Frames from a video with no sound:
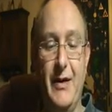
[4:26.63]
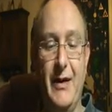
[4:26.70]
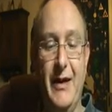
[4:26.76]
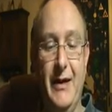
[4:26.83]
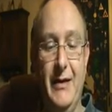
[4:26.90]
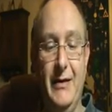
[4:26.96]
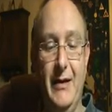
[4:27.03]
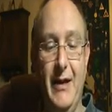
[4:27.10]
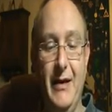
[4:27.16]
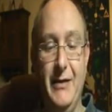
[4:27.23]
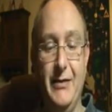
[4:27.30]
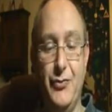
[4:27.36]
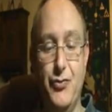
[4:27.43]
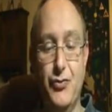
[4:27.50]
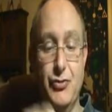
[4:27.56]
Geht
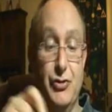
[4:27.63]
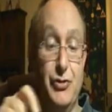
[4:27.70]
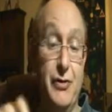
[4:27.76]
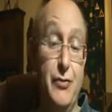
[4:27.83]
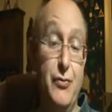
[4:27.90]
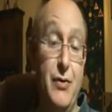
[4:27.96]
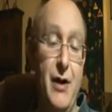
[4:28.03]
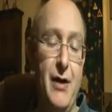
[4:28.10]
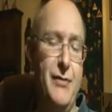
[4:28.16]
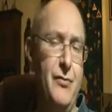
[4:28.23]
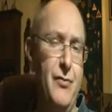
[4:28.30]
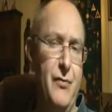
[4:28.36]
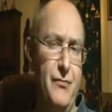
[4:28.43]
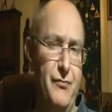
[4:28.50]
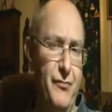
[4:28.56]
leicht konisch zu,
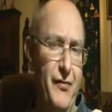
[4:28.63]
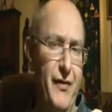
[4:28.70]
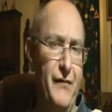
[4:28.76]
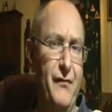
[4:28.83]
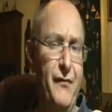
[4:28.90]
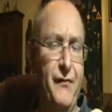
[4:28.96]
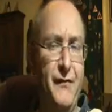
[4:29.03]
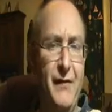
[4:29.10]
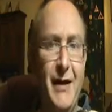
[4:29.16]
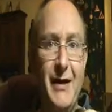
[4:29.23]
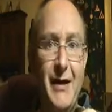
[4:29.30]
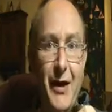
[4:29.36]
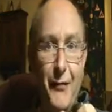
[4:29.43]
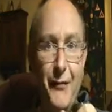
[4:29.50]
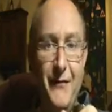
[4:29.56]
also wäre für
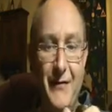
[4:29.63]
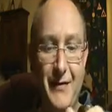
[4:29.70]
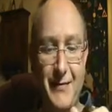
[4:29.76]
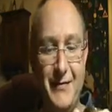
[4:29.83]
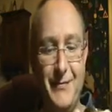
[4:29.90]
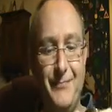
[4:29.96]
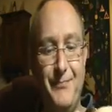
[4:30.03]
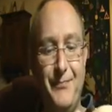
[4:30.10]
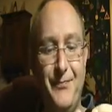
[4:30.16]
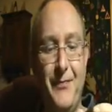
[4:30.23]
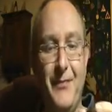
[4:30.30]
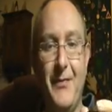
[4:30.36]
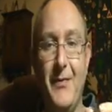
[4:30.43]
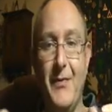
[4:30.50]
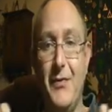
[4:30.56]
Flaker auch was.
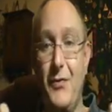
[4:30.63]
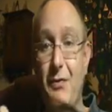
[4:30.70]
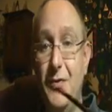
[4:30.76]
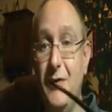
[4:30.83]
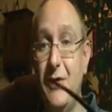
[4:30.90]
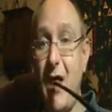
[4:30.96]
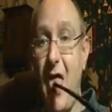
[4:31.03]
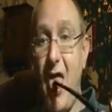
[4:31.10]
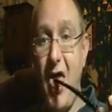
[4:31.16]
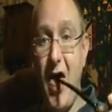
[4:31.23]
Und